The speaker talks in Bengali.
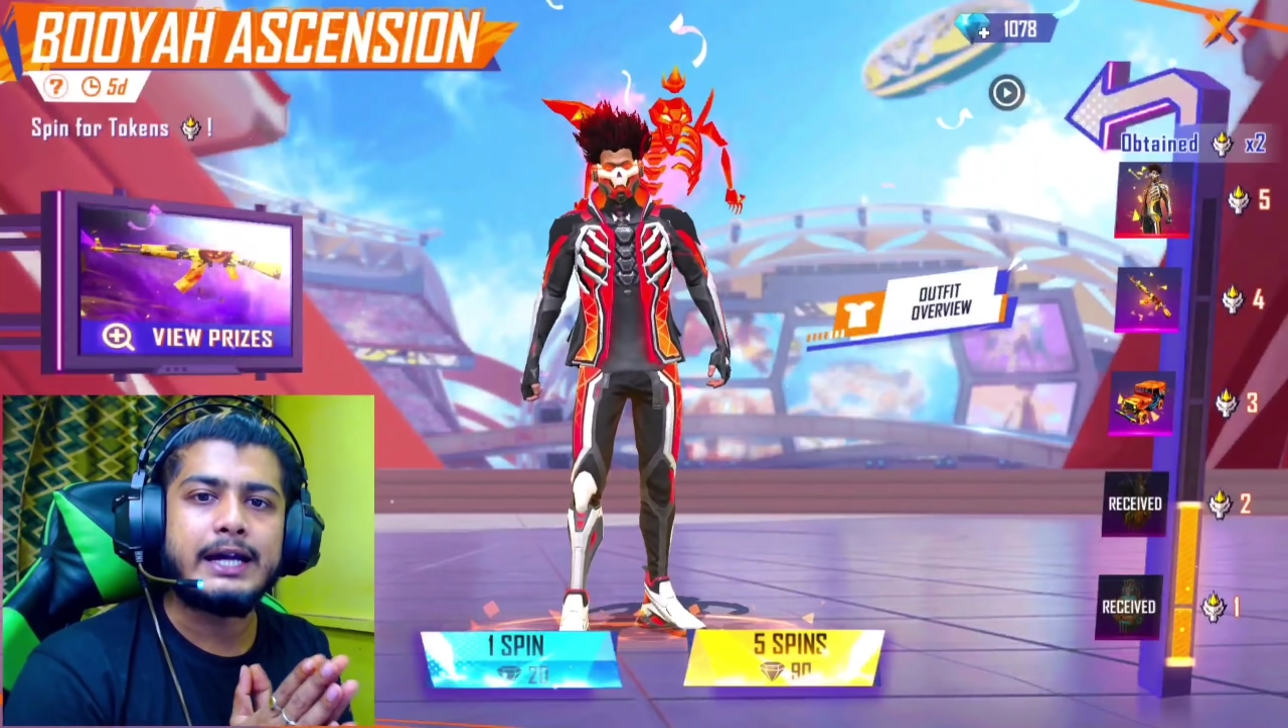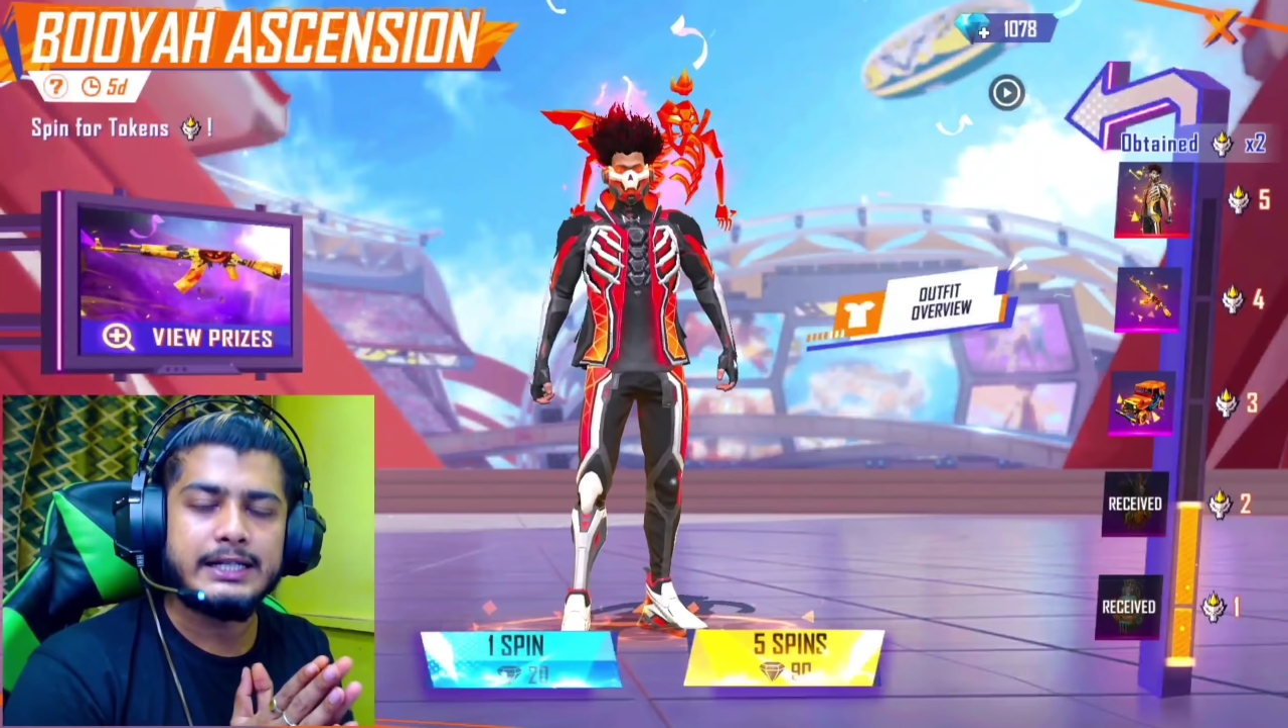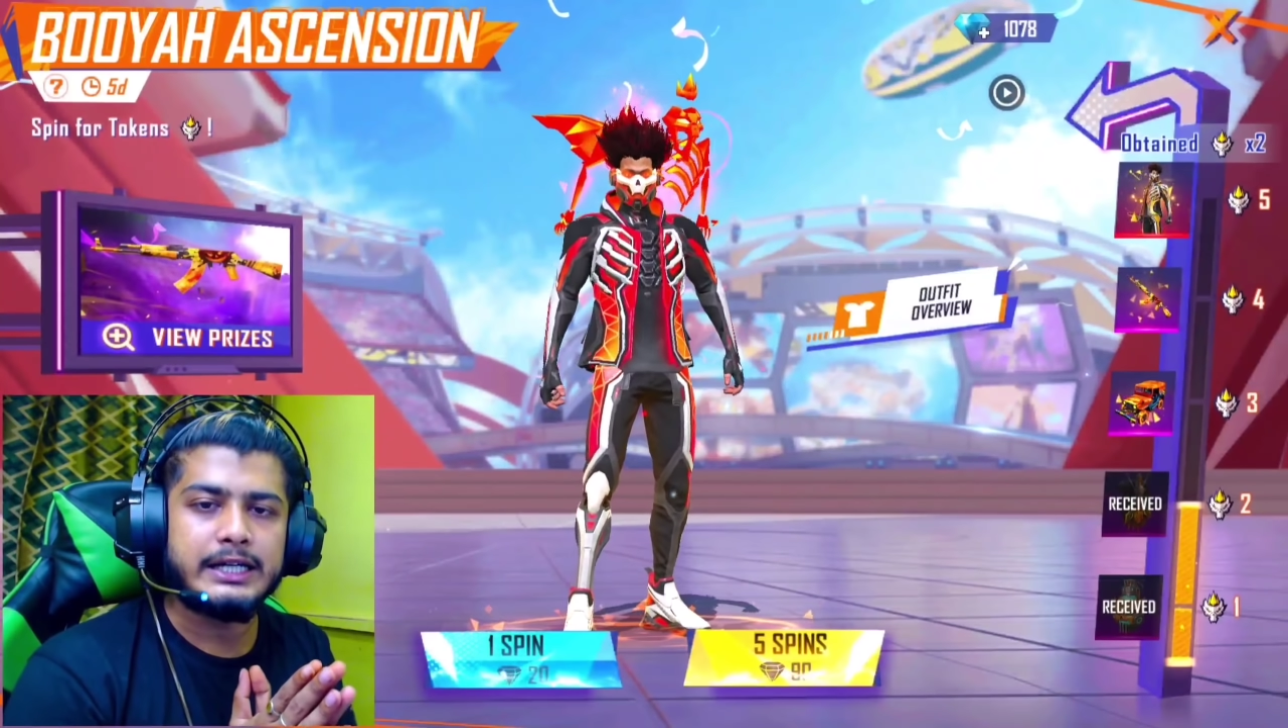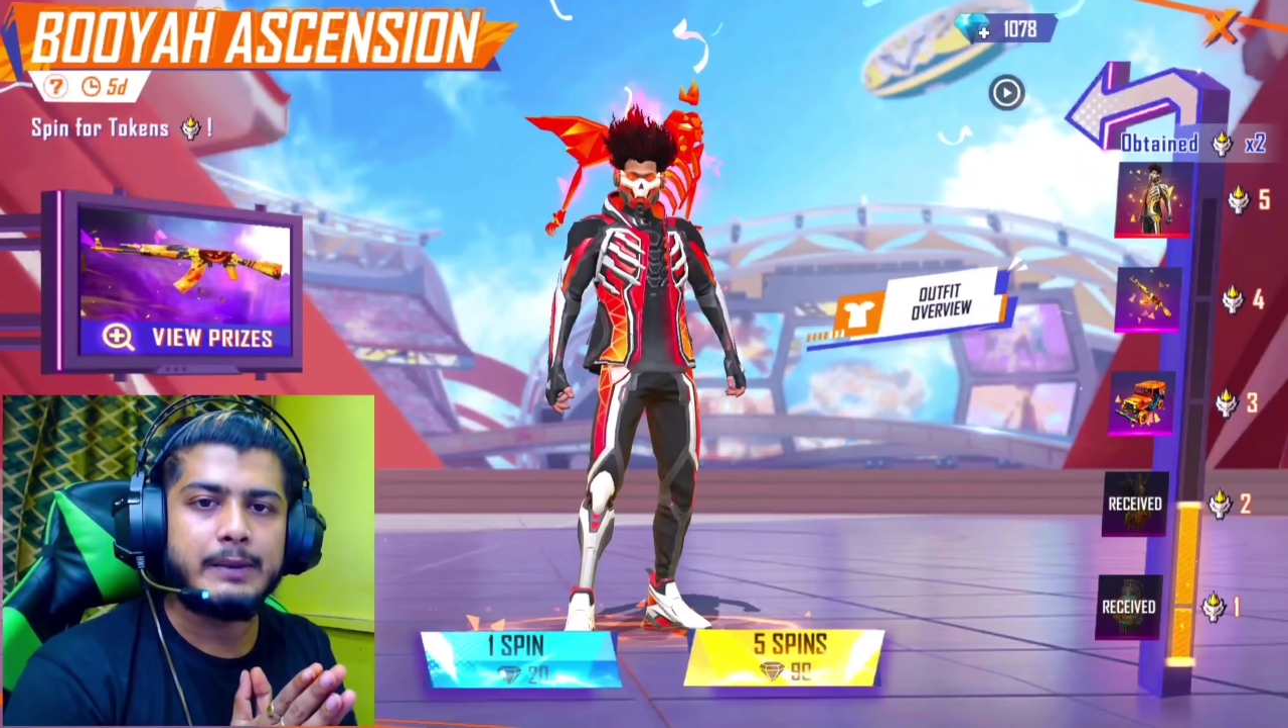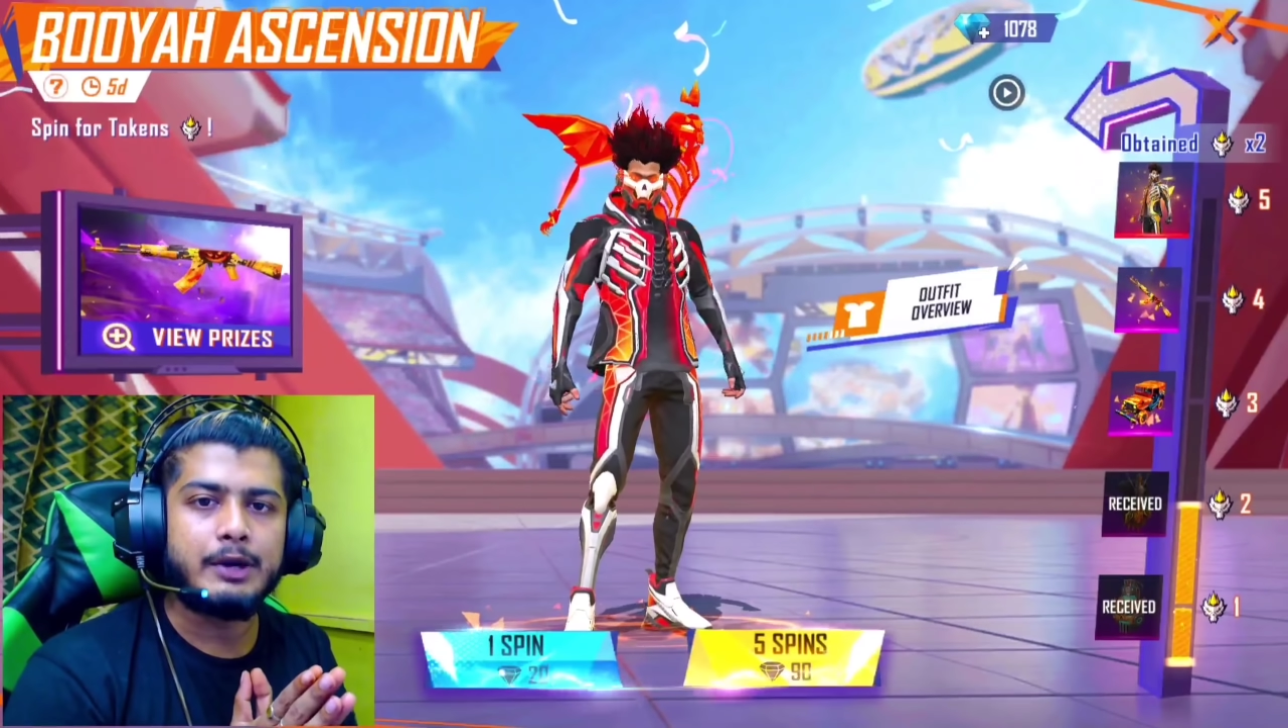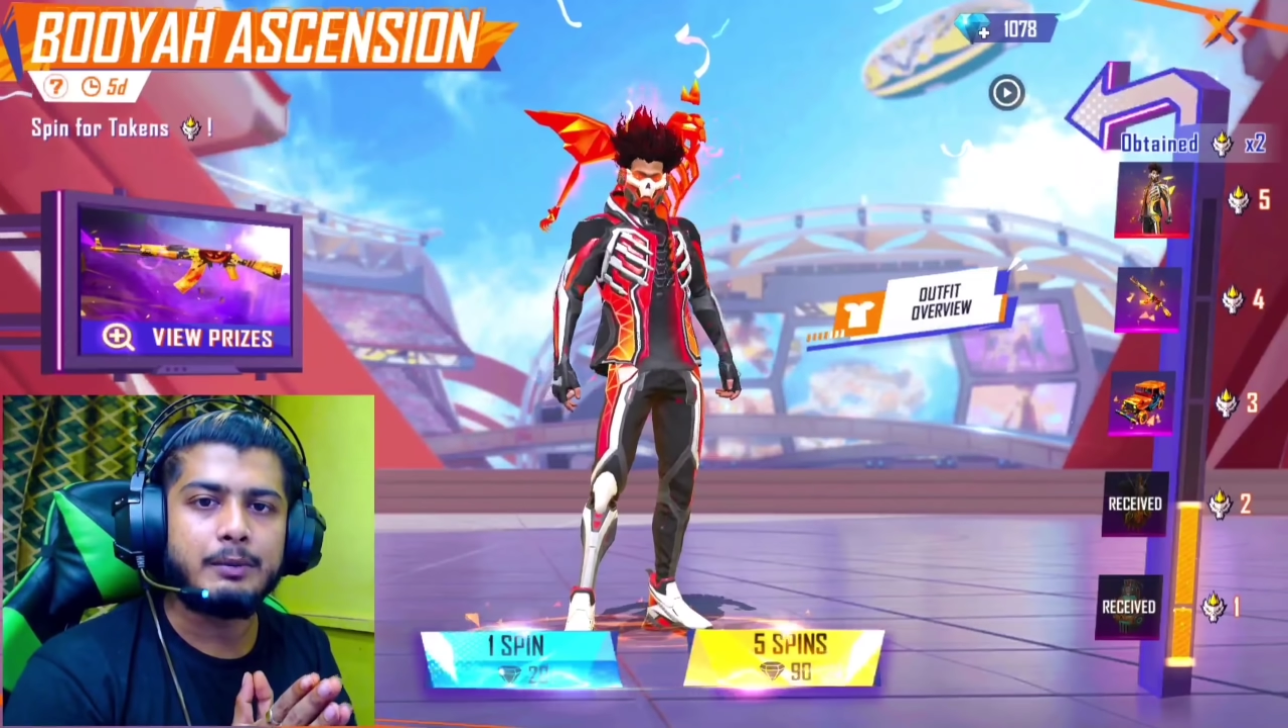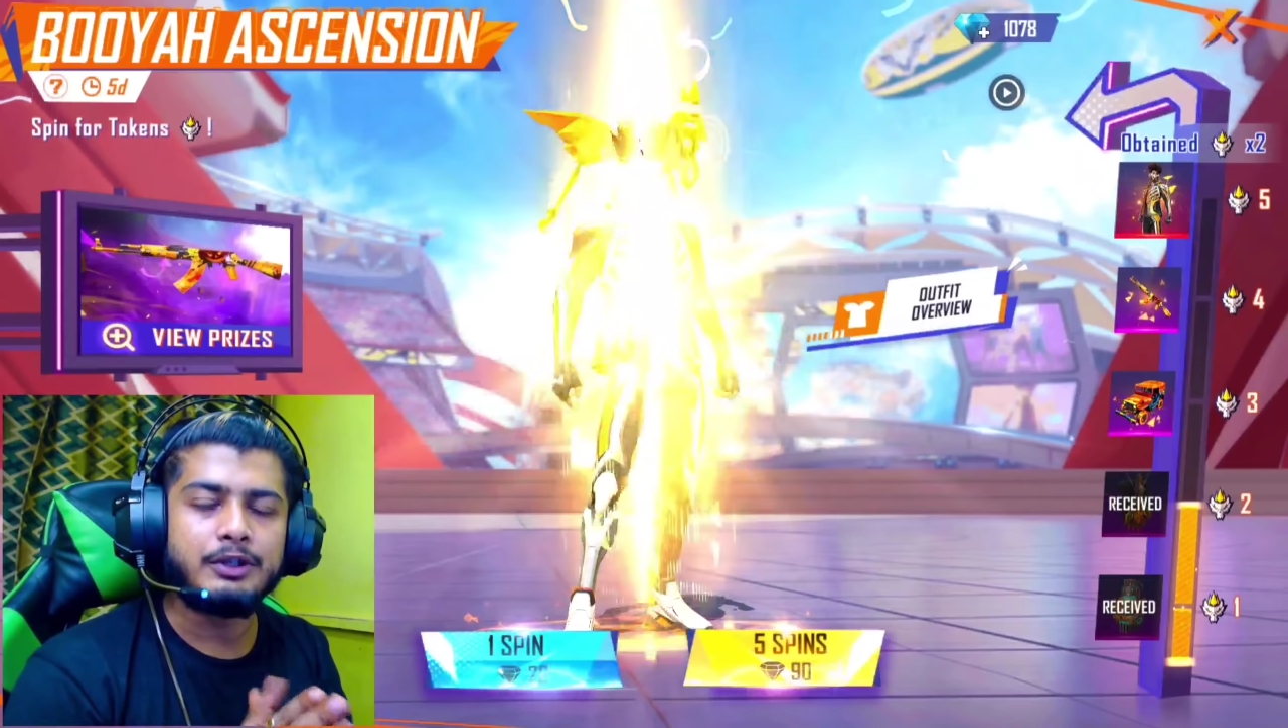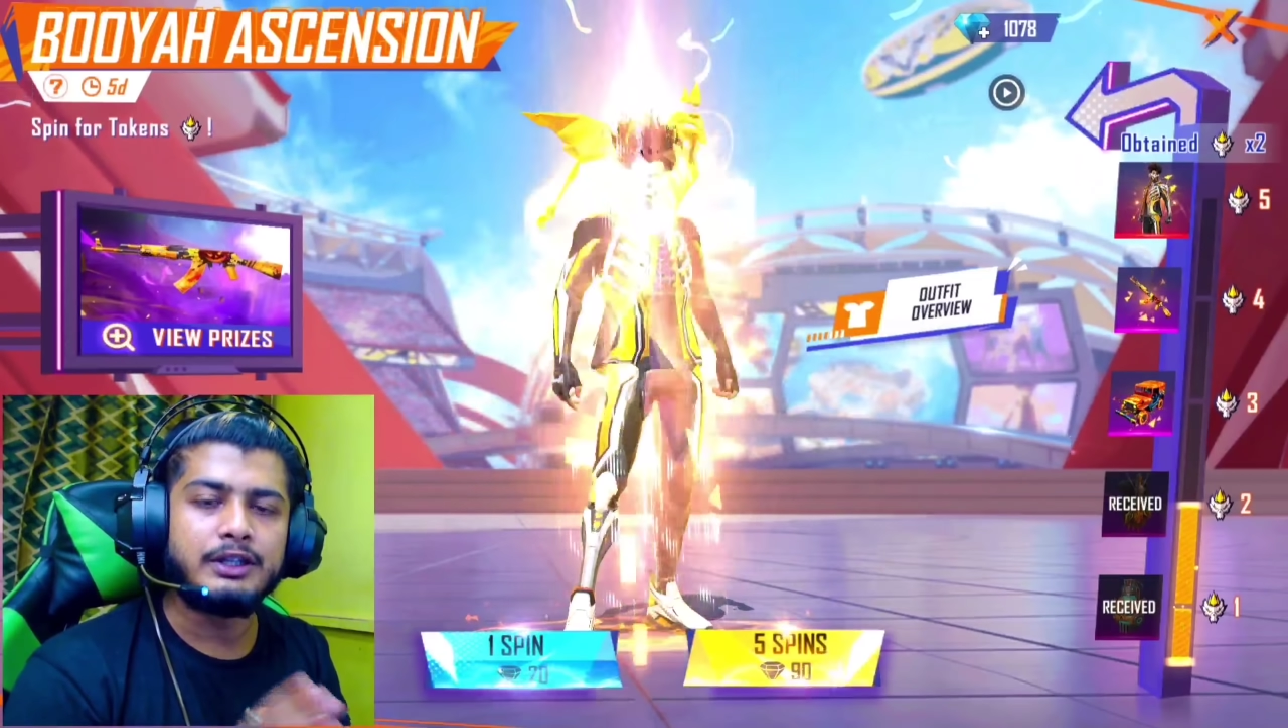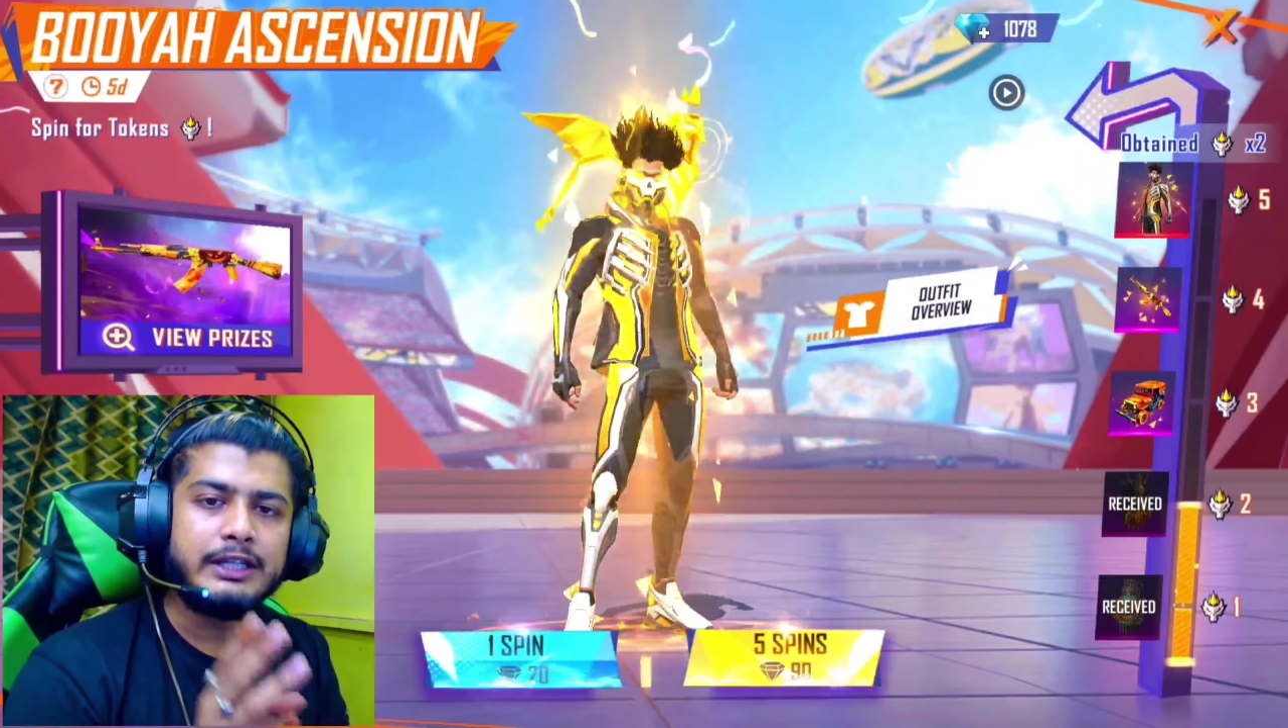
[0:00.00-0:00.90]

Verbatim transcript: হাজার ডায়মন্ডের মধ্যে